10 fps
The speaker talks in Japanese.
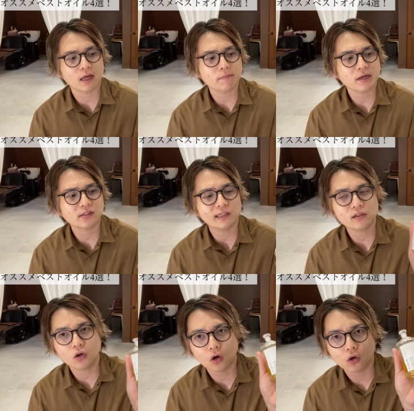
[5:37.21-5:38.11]
ナンバー
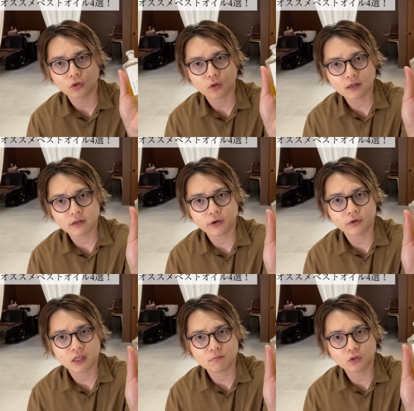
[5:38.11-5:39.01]
3のこの
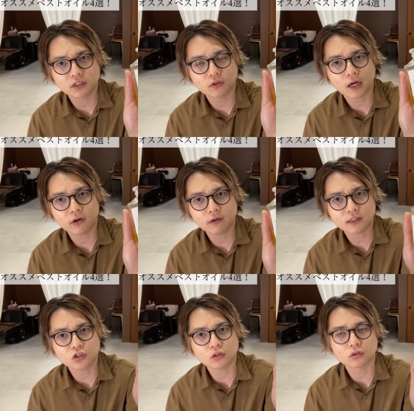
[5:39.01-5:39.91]
トラックヘアオイル金木犀の香り
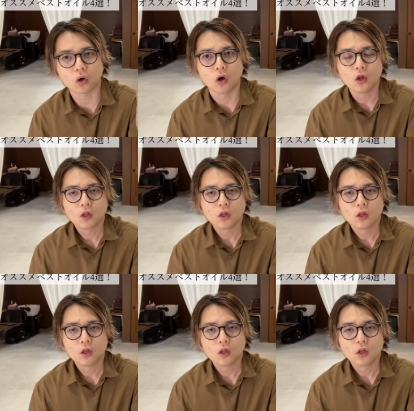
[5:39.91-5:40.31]
はちょっと